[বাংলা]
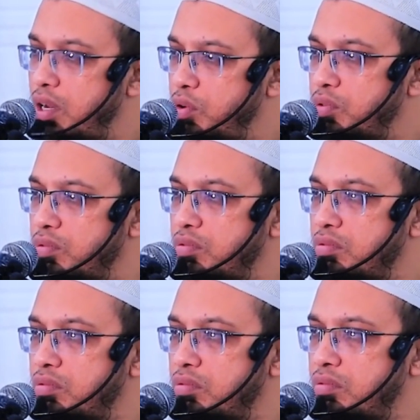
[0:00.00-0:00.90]
আলু
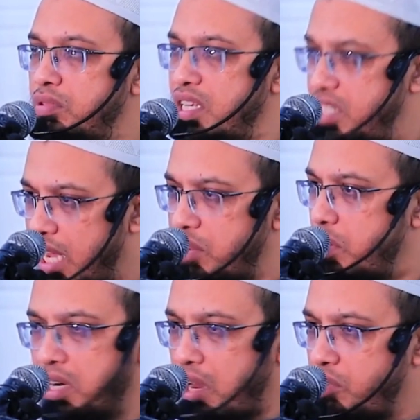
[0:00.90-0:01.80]
তিনি যা
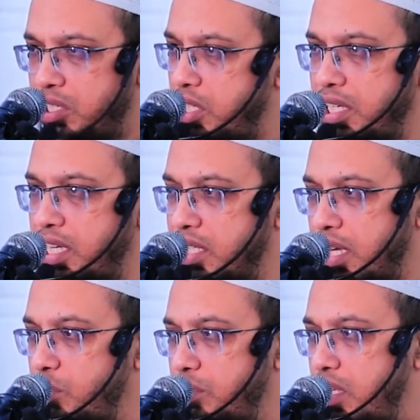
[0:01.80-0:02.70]
করেন কারো কাছে জিজ্ঞাসা
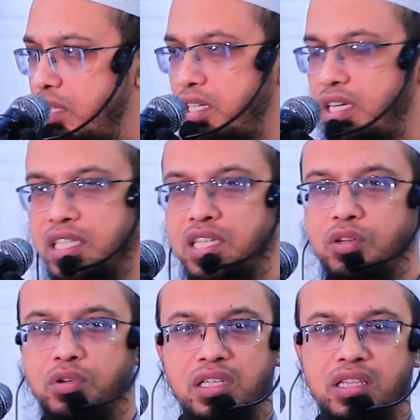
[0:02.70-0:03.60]
জিজ্ঞাসিত
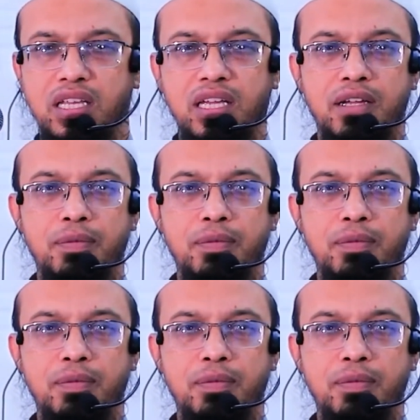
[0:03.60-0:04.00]
হতে তিনি